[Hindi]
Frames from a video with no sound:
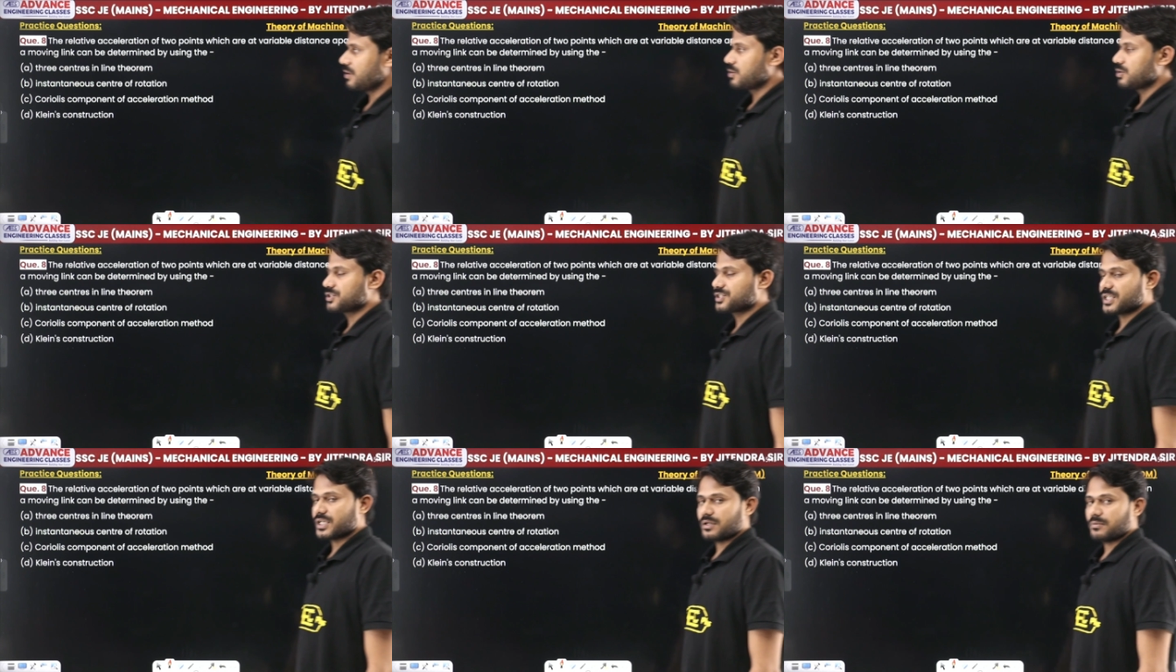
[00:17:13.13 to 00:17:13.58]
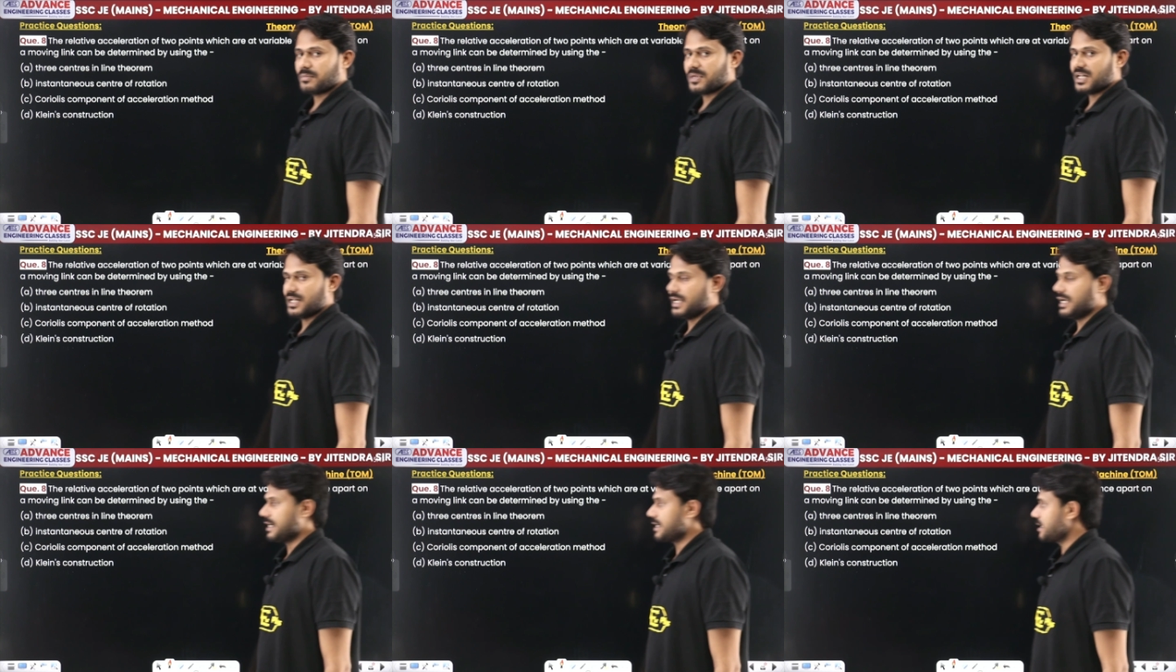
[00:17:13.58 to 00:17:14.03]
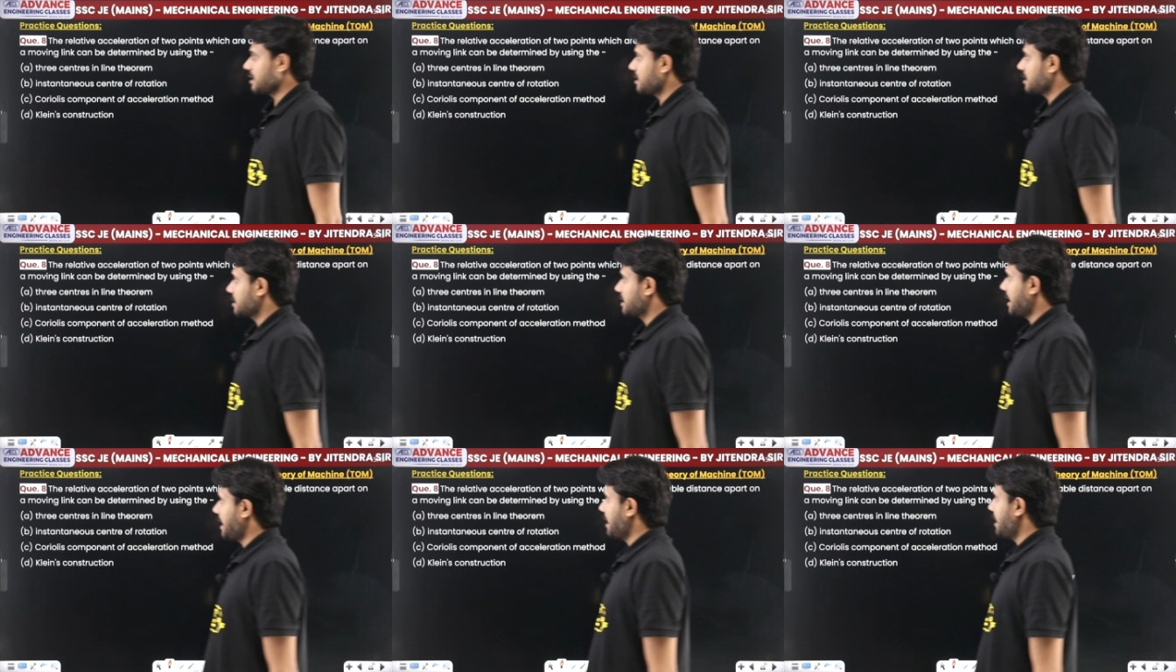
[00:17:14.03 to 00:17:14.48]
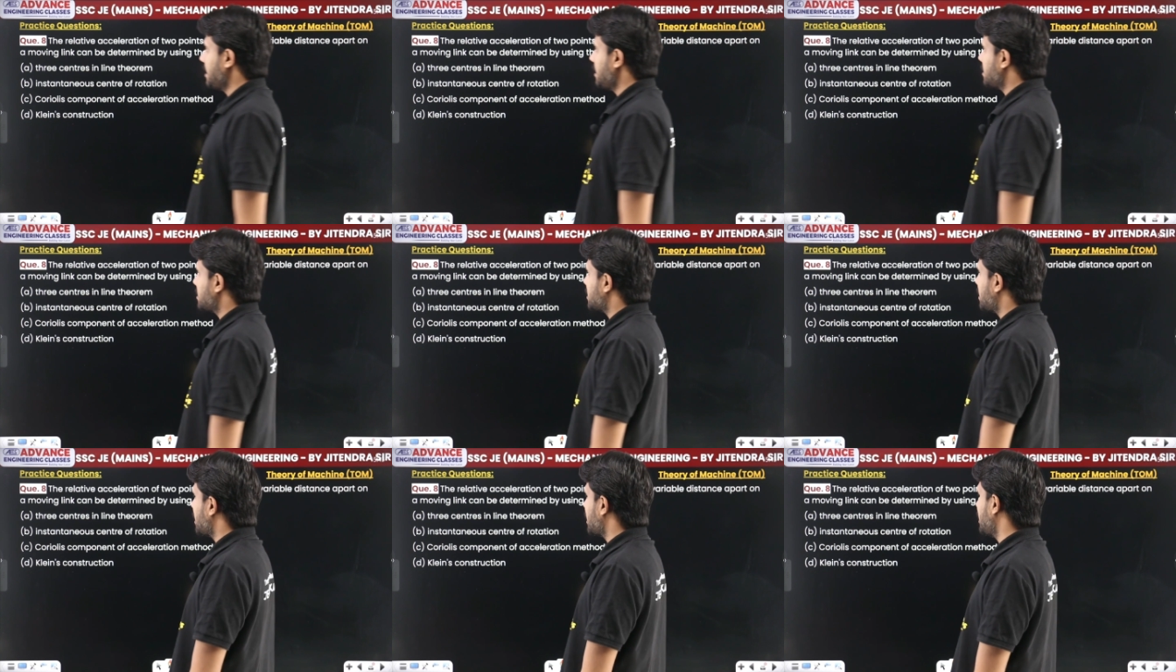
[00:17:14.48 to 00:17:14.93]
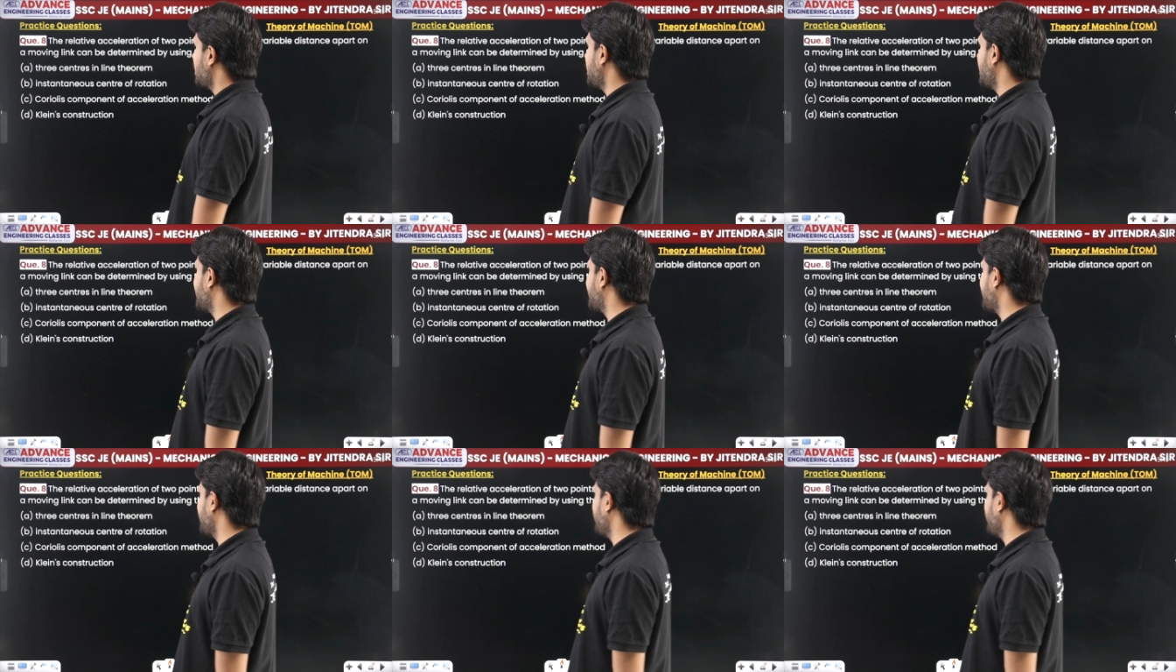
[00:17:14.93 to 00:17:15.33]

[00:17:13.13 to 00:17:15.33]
क्वेश्चन नंबर एट क्या है द रिलेटिव